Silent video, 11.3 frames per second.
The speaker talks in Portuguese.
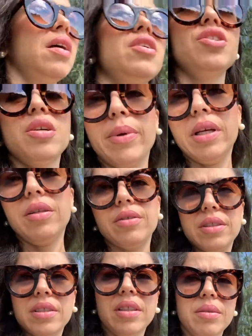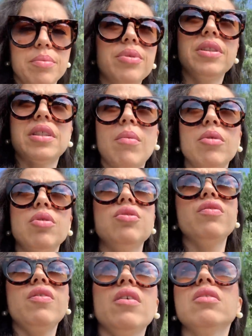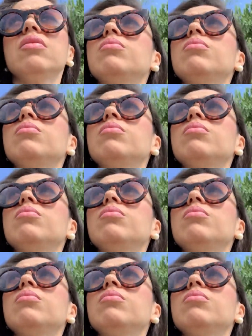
Chama que é nós, né? Pois sábado eu de folga,